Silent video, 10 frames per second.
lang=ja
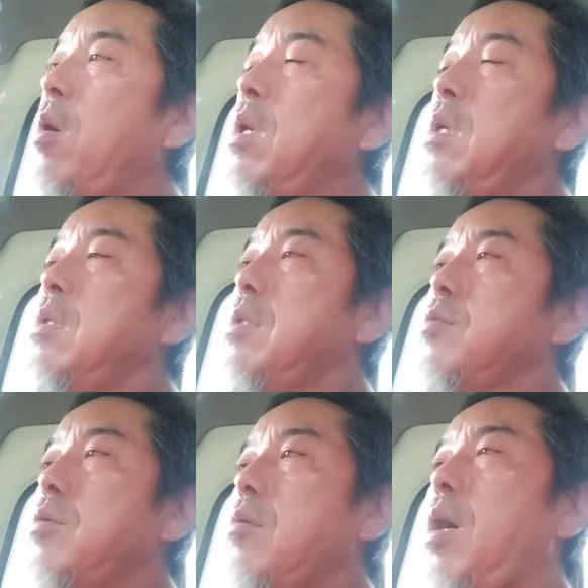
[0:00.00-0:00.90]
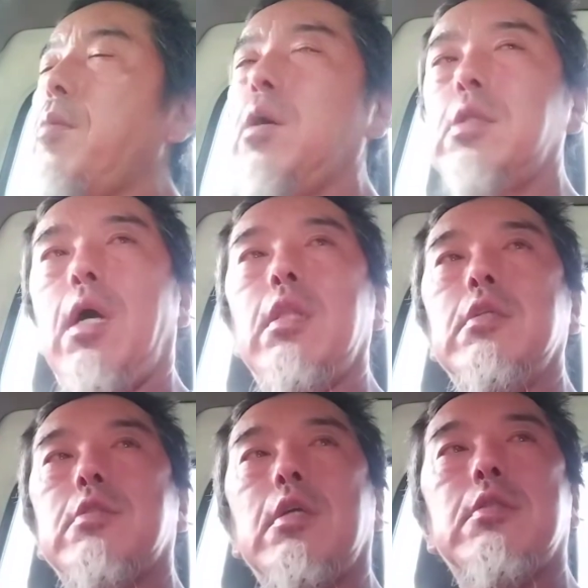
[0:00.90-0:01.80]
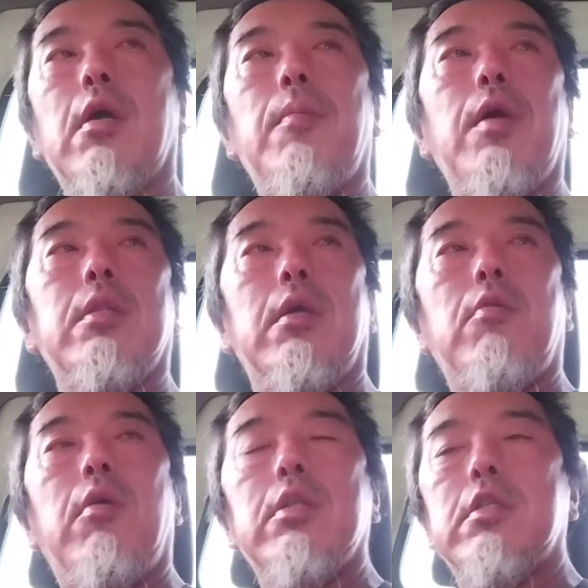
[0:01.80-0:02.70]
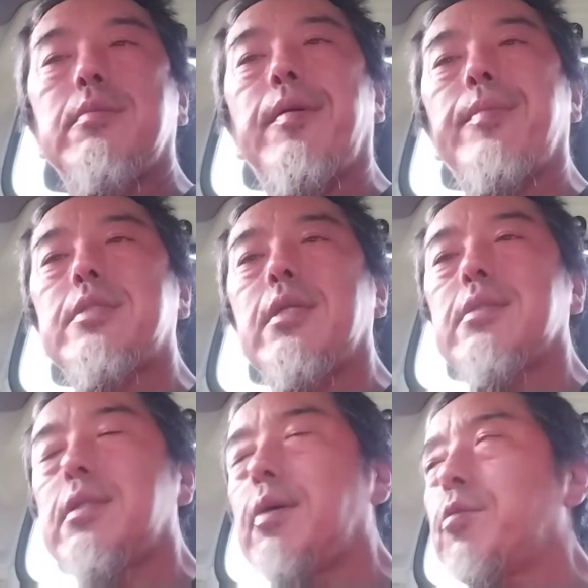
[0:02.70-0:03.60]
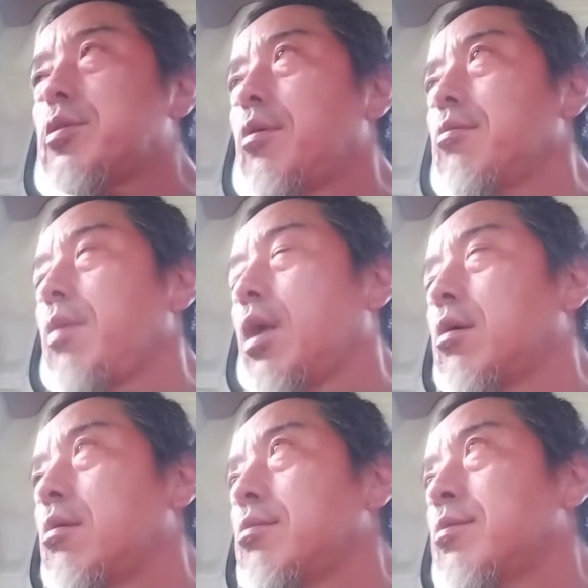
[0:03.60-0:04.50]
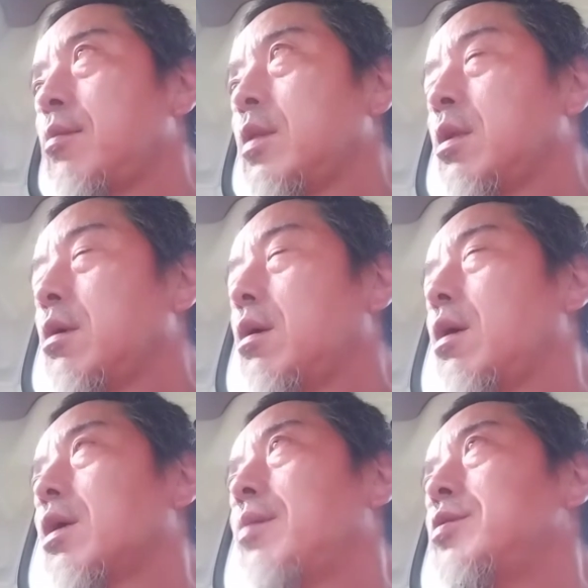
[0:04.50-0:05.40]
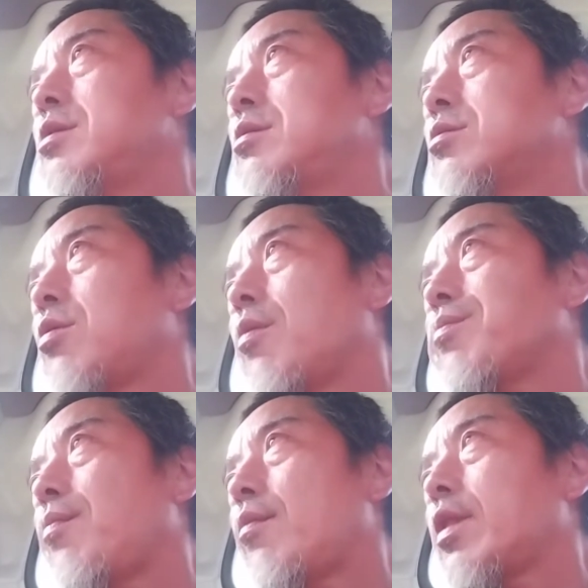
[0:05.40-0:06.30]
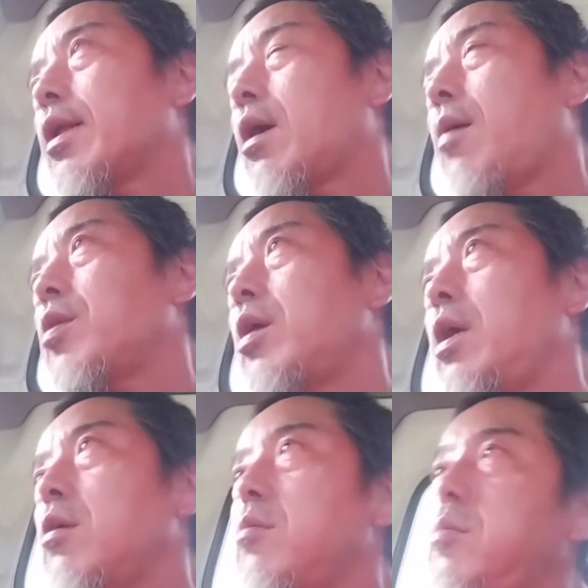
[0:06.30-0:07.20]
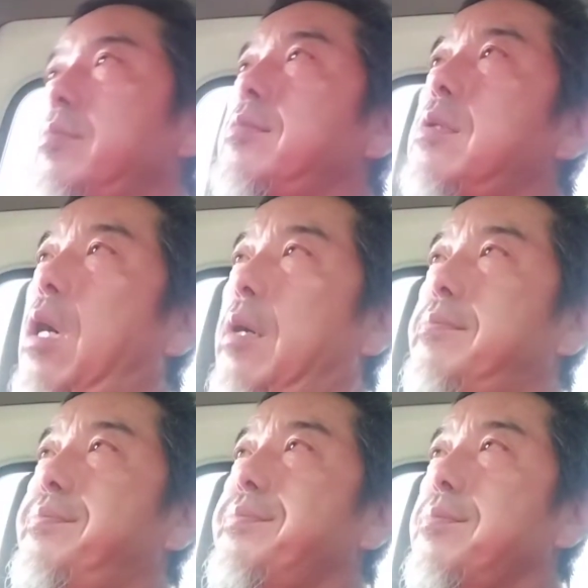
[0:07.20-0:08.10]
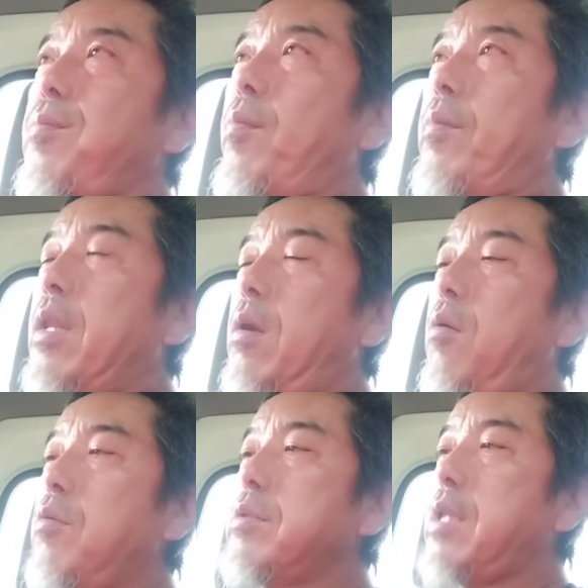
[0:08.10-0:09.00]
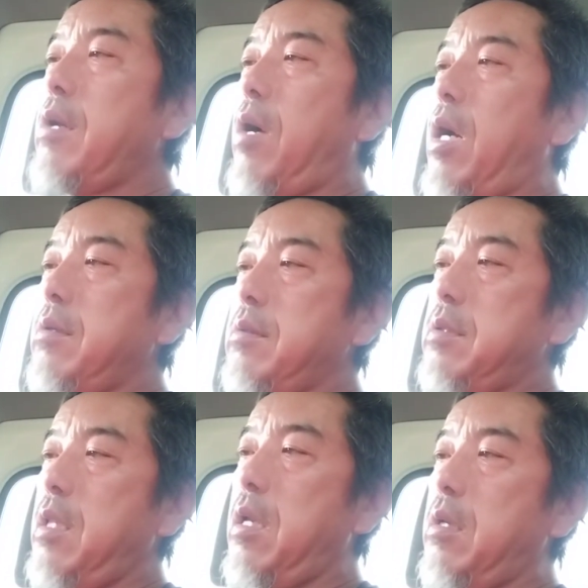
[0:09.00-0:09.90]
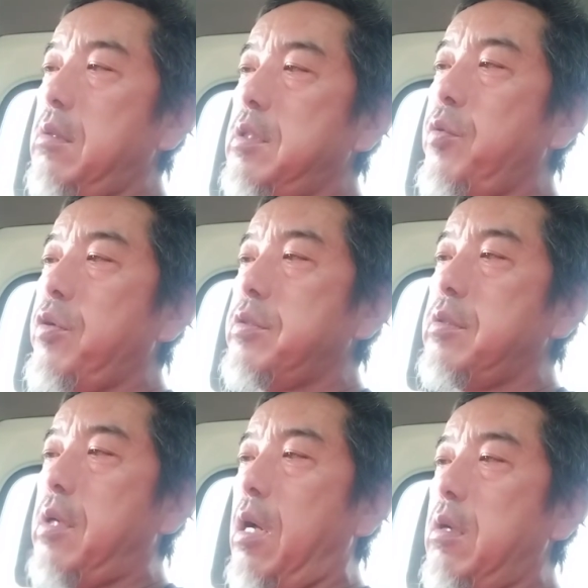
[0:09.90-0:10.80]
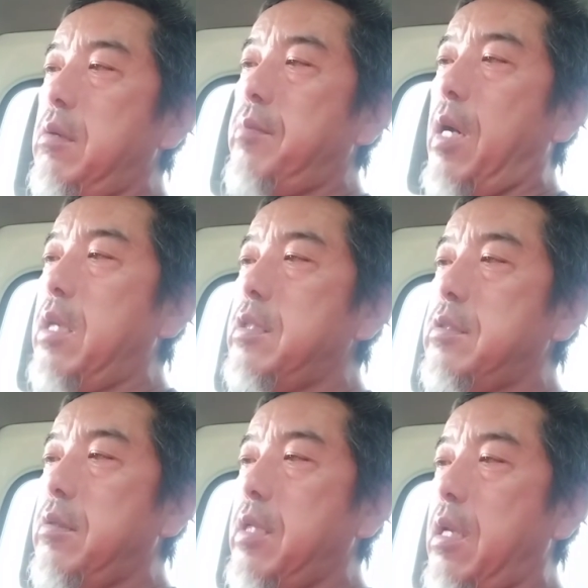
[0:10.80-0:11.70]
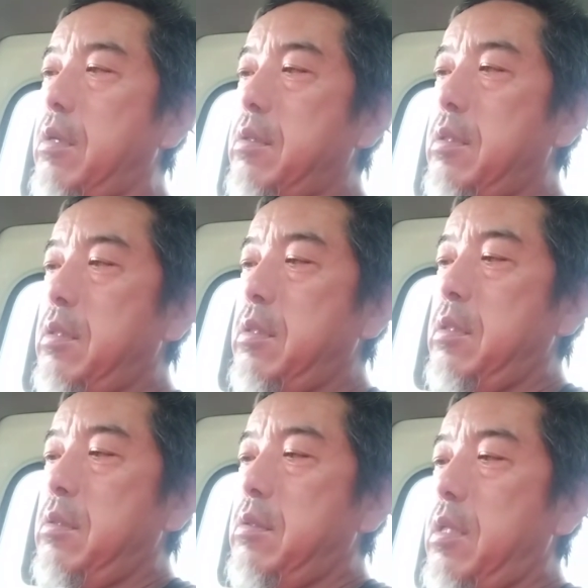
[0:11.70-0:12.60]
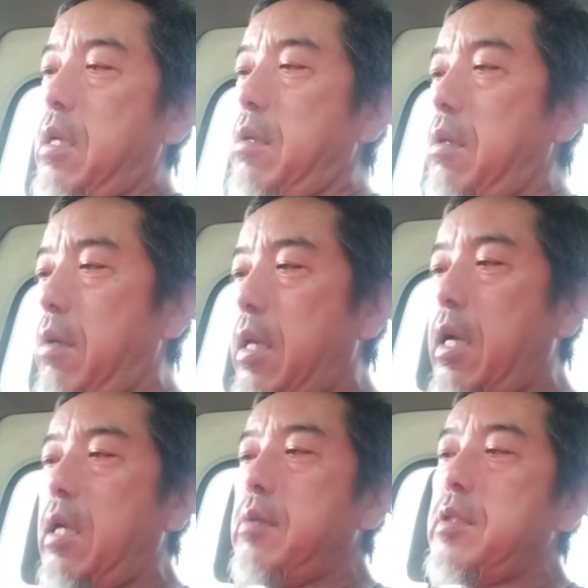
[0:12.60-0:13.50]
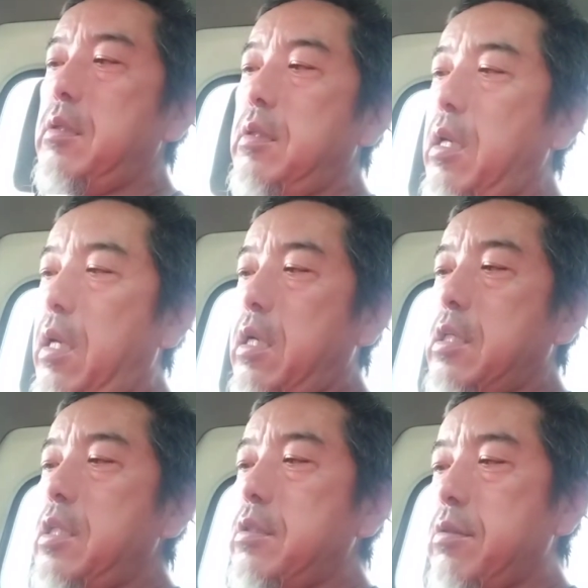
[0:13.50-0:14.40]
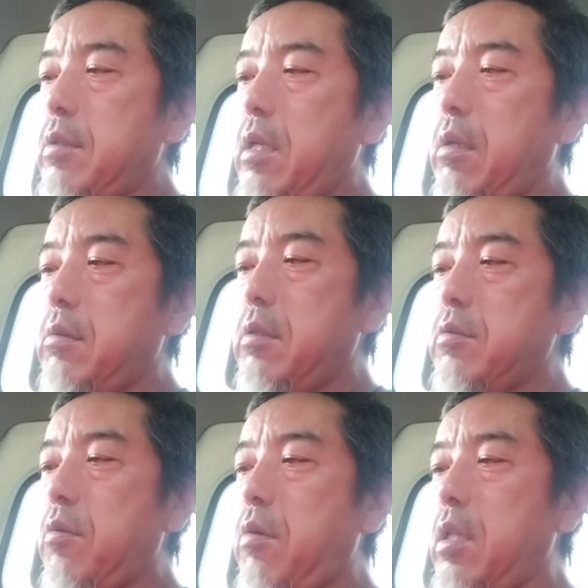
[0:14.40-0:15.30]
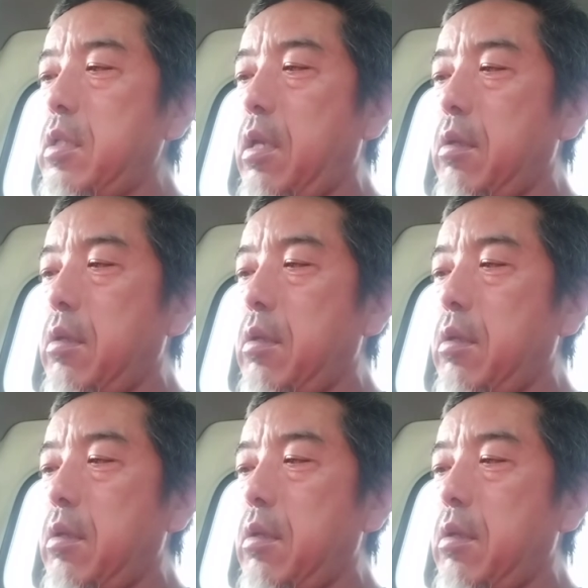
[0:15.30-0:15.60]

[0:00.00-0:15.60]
でもその鎌長年使ってた鎌がね壊れてしまいましてですねもっとあの厳密に言うと鎌の柄の部分が本体はね鋳物っていうか、まあ、刃ですよねで柄がありますよねあれは木ですよねでそこはね